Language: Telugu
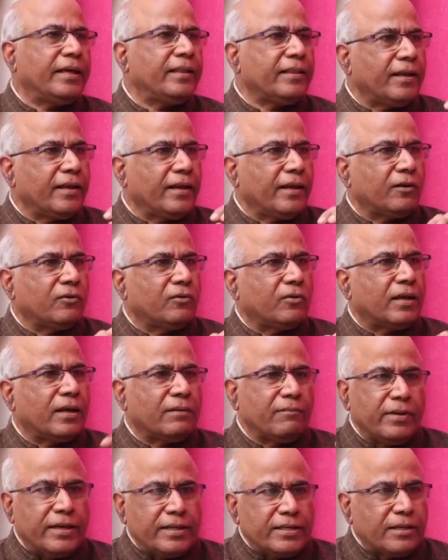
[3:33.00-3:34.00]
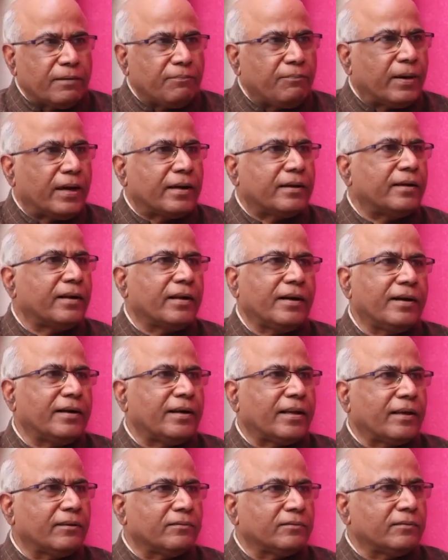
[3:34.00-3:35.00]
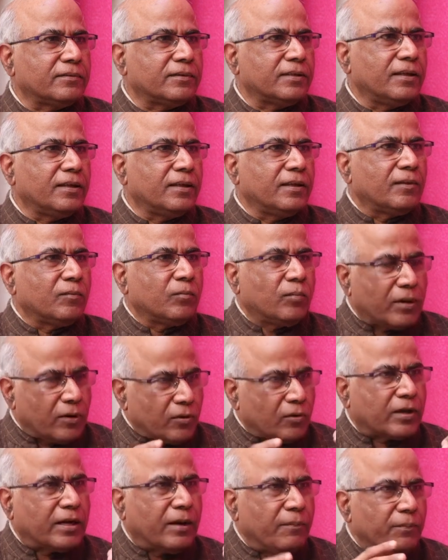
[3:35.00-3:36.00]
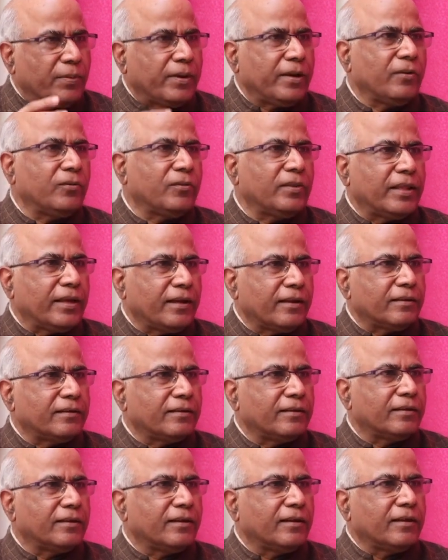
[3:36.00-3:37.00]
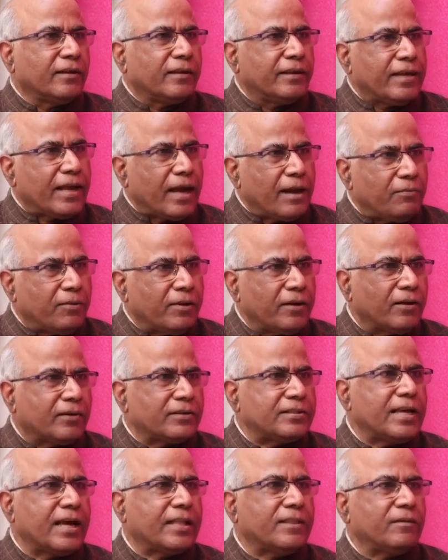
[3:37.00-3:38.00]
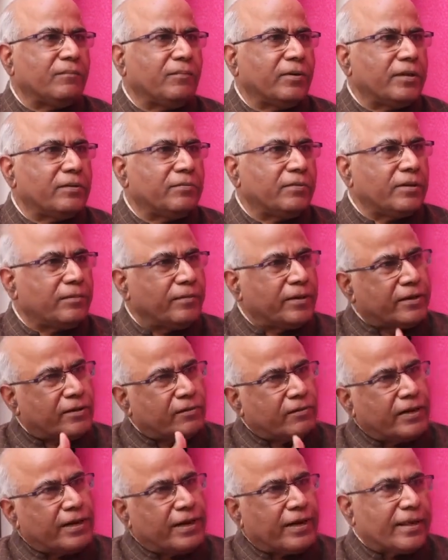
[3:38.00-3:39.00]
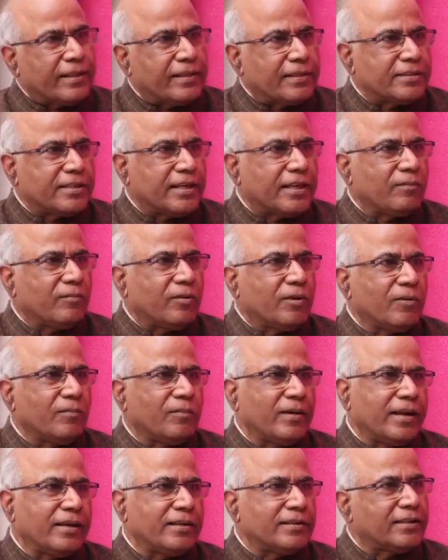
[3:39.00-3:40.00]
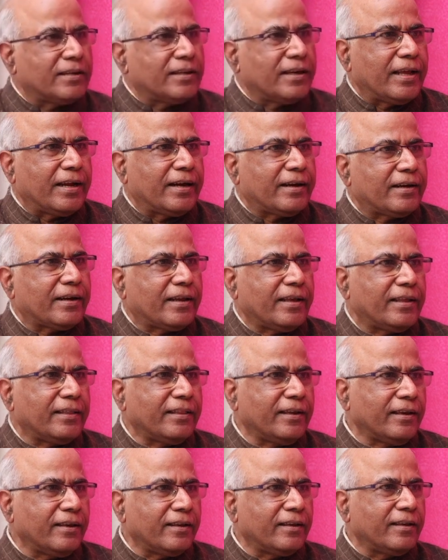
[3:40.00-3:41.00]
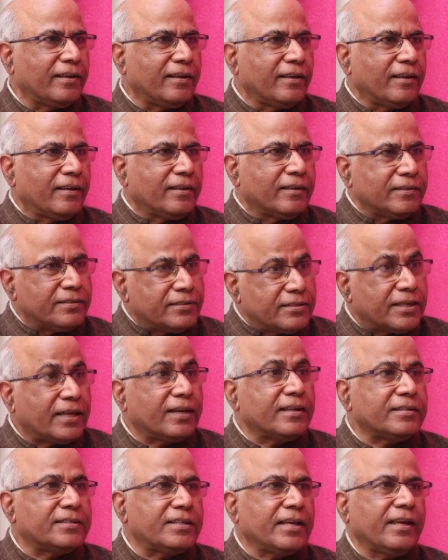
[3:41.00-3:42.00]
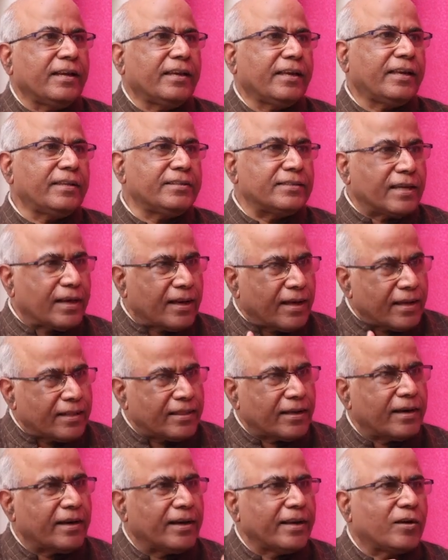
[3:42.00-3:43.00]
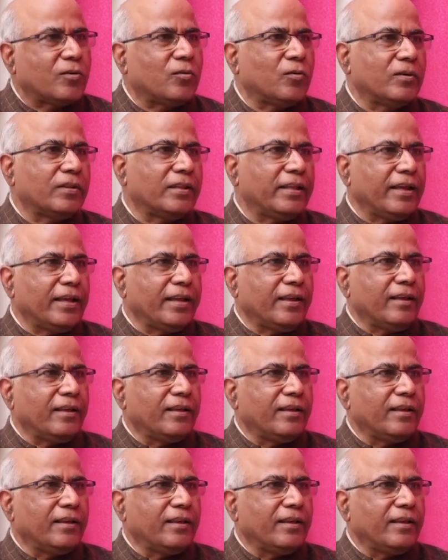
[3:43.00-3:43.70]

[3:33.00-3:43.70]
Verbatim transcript: ఏదైనా కూడా మేజర్ పార్ట్నర్ అంటారు మనం కంపెనీ ఉంది యాభై ఒక్క శాతం పెట్టుబడి పెట్టిన వాడే కదా చైర్మన్ మేనేజింగ్ డైరెక్టర్ ఏది జనసేనకి జనాదరణ ఎక్కువ ఉంది